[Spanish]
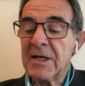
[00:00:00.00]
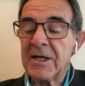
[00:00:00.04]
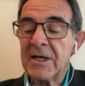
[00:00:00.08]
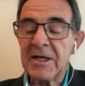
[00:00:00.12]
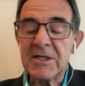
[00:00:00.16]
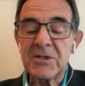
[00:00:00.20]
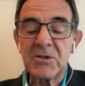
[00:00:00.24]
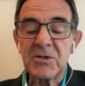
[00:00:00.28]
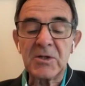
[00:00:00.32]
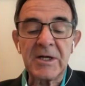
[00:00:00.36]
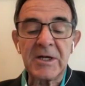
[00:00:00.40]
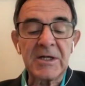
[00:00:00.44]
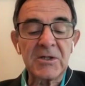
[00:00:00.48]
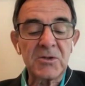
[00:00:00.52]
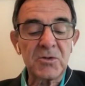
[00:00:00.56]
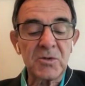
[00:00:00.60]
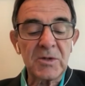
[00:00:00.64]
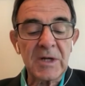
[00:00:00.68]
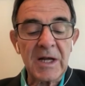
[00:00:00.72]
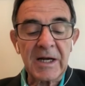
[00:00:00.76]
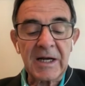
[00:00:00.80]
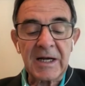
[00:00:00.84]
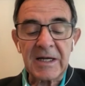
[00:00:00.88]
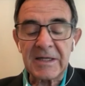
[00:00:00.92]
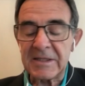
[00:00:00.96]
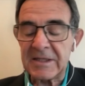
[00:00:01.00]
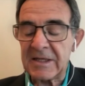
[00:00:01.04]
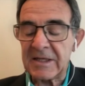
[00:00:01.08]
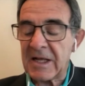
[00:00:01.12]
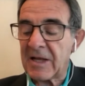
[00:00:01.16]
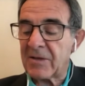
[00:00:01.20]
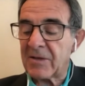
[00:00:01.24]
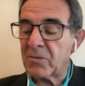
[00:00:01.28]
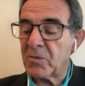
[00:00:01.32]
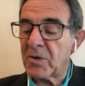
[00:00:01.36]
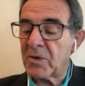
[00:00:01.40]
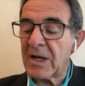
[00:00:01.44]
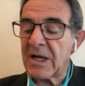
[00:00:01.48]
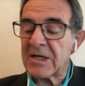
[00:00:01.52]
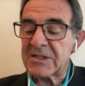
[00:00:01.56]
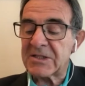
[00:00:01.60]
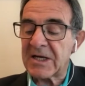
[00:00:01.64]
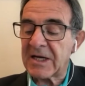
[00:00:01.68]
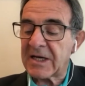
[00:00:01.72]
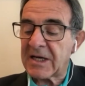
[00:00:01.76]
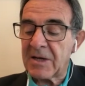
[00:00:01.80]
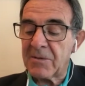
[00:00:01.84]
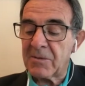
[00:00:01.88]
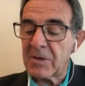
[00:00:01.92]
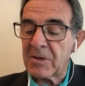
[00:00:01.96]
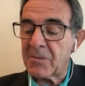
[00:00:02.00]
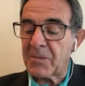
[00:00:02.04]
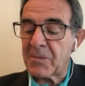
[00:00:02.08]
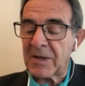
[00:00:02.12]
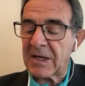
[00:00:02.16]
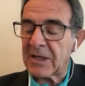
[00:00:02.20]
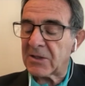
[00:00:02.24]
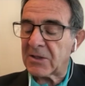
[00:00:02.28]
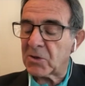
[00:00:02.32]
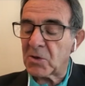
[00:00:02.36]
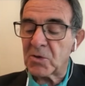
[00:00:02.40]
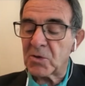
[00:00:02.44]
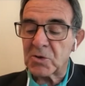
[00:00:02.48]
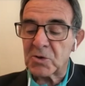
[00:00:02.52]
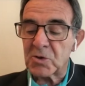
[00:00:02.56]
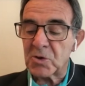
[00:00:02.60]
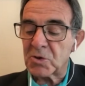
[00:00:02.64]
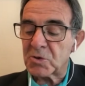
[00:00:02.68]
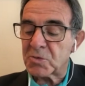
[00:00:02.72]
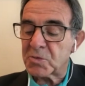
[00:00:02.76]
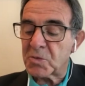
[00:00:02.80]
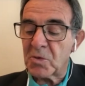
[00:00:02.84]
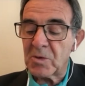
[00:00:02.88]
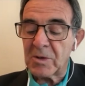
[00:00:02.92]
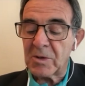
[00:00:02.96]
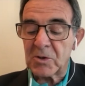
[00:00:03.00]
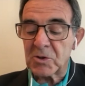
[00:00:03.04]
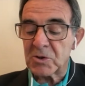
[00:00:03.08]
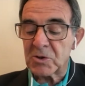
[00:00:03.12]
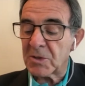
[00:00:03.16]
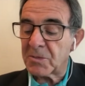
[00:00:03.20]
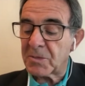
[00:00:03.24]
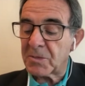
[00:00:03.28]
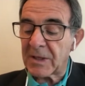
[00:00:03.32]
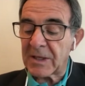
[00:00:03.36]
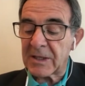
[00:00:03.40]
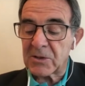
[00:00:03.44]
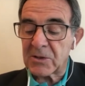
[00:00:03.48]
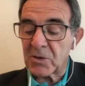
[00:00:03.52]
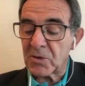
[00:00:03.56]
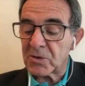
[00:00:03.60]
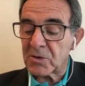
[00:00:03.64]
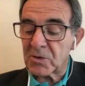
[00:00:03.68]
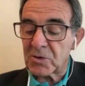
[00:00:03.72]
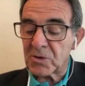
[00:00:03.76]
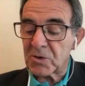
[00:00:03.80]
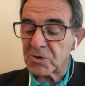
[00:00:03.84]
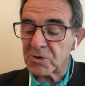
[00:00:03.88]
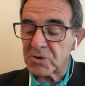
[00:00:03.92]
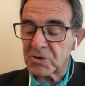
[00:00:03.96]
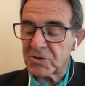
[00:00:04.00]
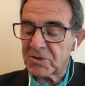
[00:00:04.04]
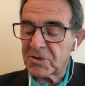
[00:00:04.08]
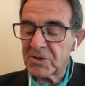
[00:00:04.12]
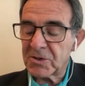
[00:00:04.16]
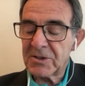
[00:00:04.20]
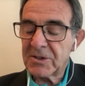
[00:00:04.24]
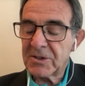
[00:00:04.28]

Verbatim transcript: Es, una cantidad muy asequible para todos los públicos y para todos los,